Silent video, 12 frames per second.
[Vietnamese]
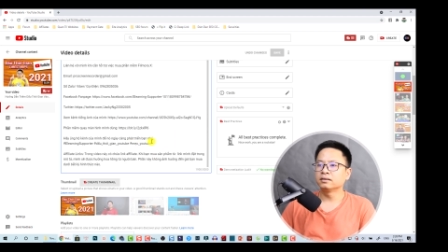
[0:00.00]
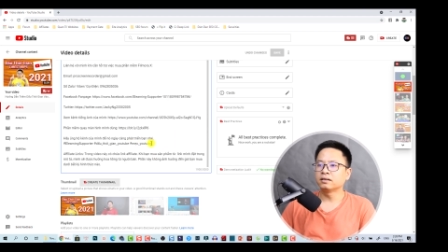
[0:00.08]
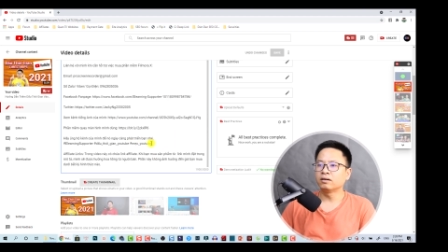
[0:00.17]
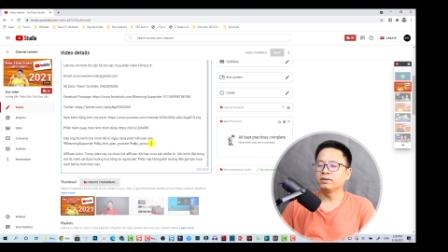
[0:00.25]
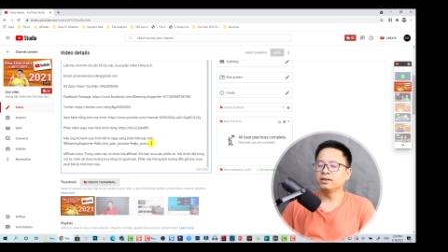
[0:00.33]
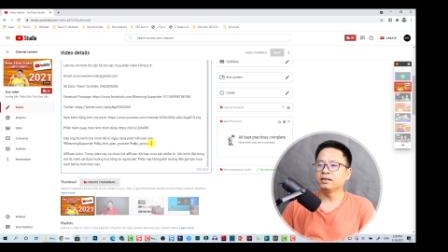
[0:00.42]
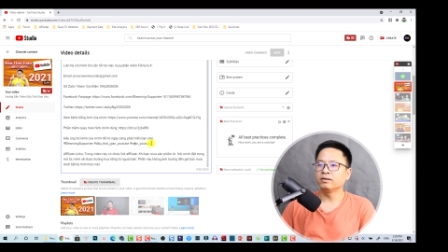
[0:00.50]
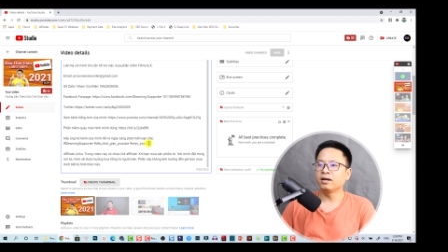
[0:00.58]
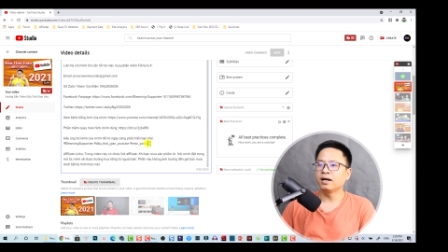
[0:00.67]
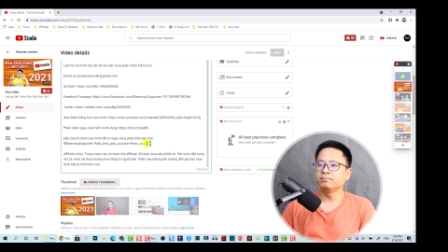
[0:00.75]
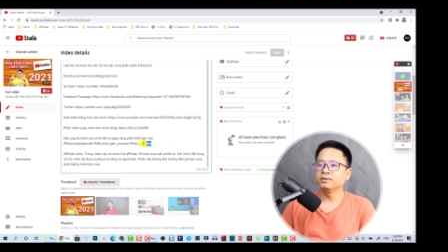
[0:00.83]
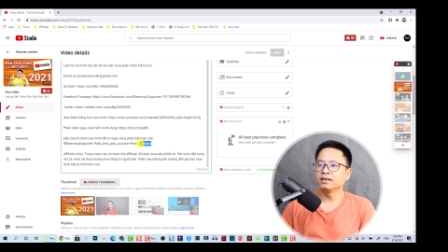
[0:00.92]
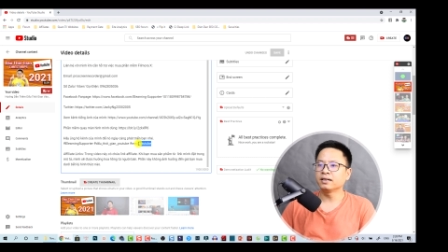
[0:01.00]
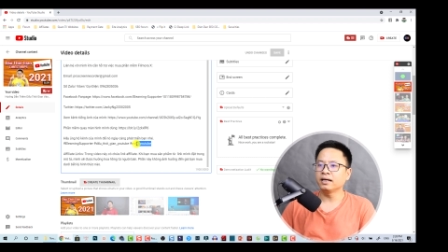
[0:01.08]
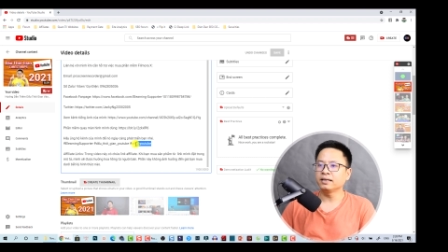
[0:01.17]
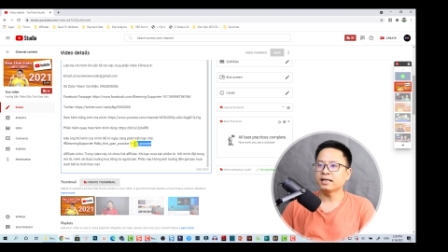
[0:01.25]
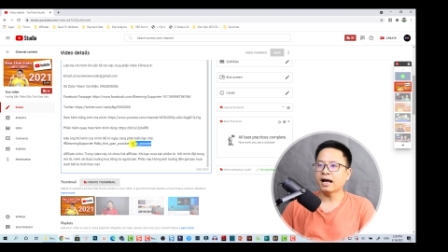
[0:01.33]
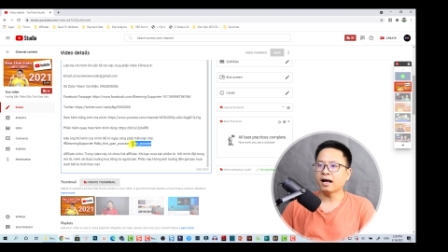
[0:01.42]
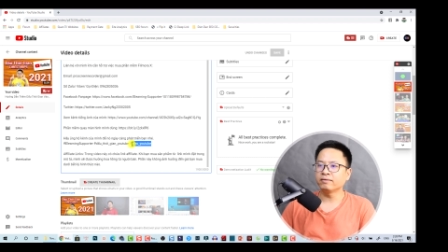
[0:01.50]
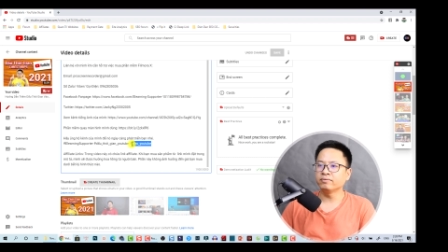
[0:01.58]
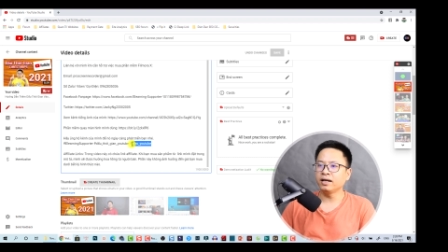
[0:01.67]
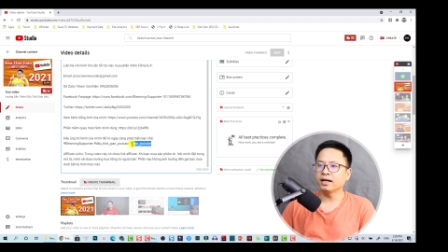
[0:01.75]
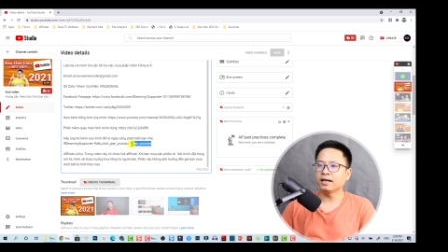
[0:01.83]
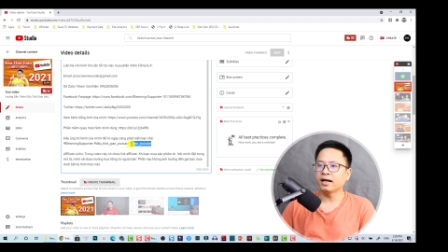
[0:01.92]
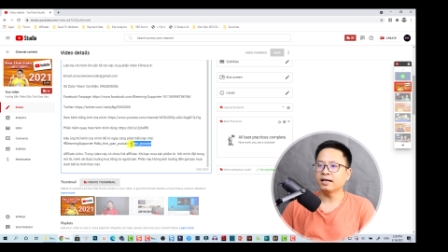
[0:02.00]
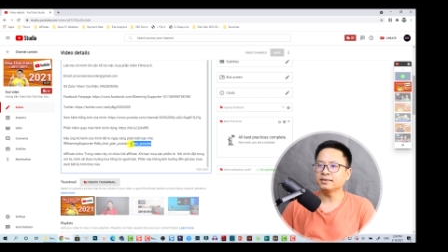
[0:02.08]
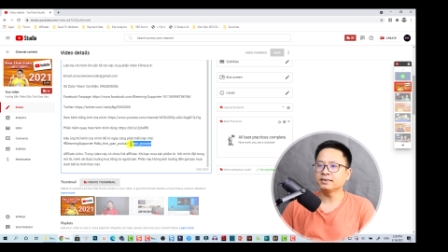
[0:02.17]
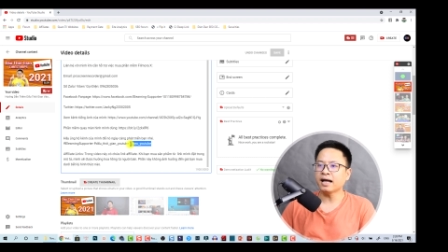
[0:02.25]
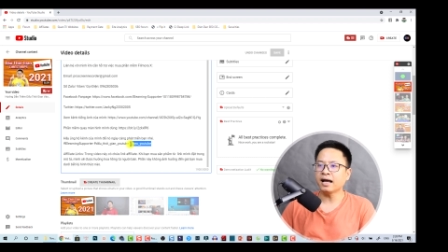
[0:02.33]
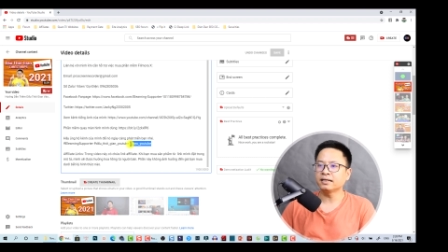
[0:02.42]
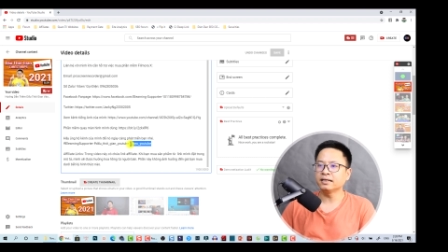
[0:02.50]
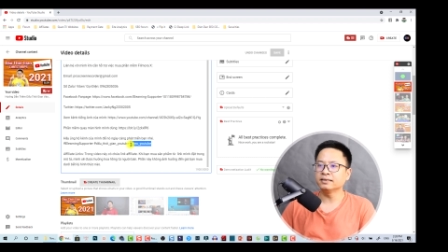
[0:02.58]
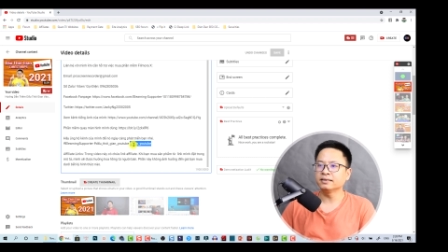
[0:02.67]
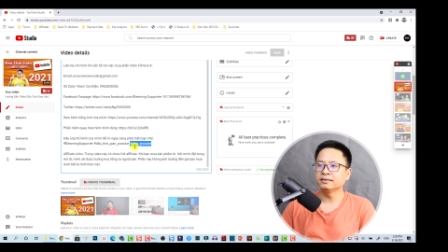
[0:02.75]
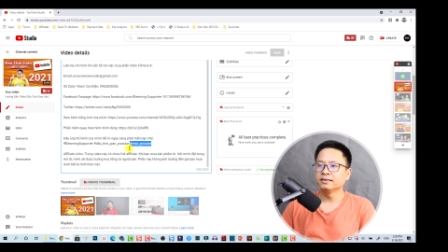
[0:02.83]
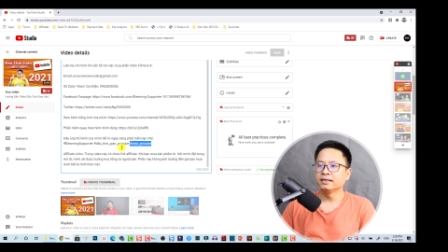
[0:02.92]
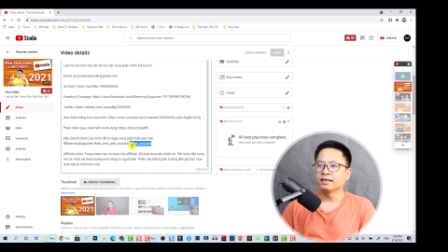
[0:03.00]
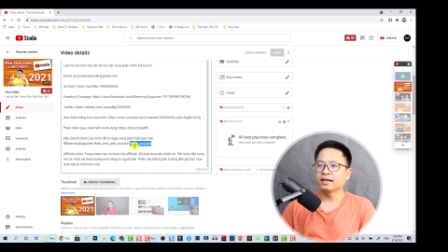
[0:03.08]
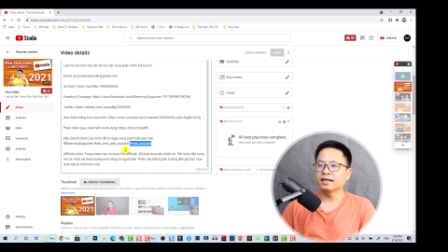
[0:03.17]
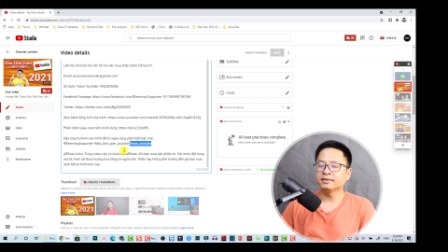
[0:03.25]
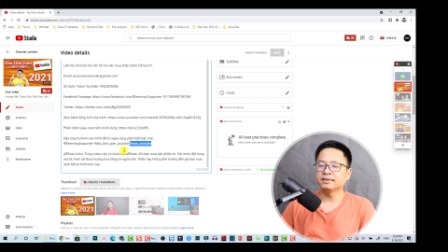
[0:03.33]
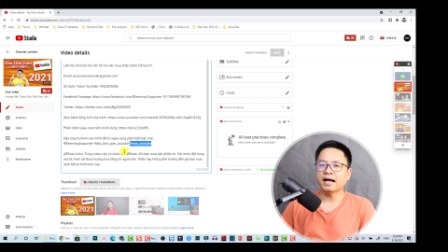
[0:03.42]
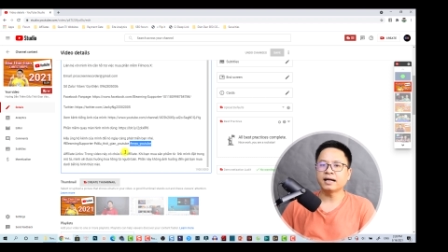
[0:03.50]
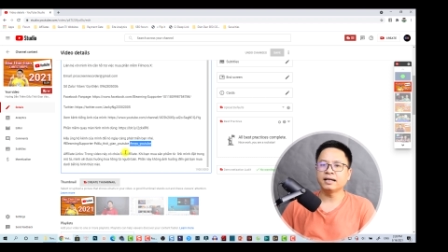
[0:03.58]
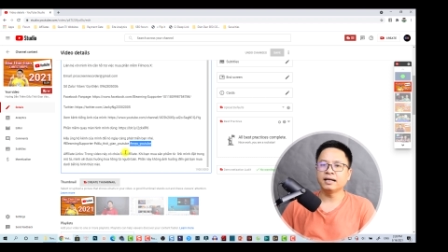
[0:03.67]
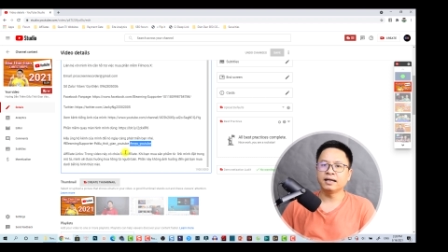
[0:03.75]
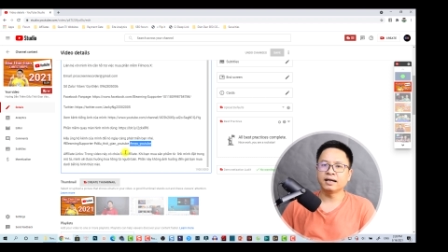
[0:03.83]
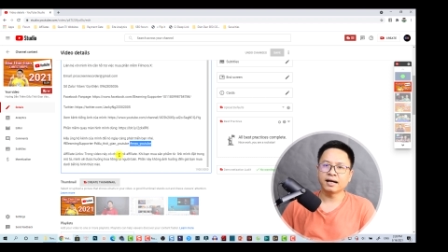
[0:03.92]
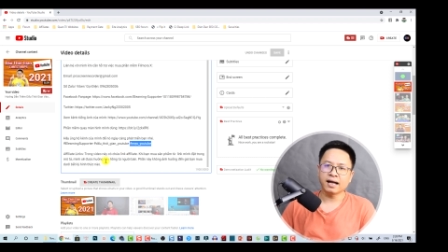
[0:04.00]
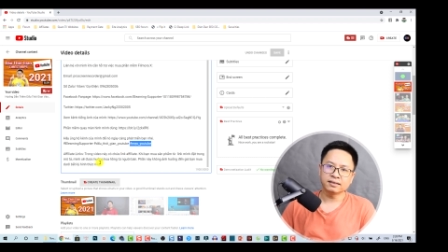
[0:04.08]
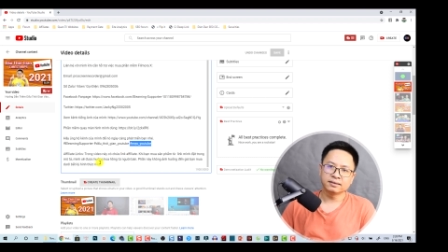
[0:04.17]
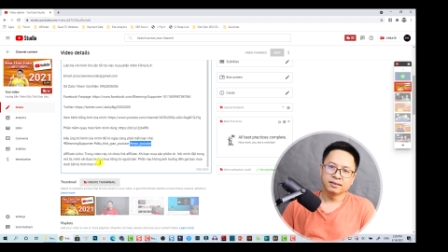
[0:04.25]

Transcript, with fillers: không nên hiểu lầm giữa cái tag với lại cái hashtag này nhé. Cái hashtag này là khác.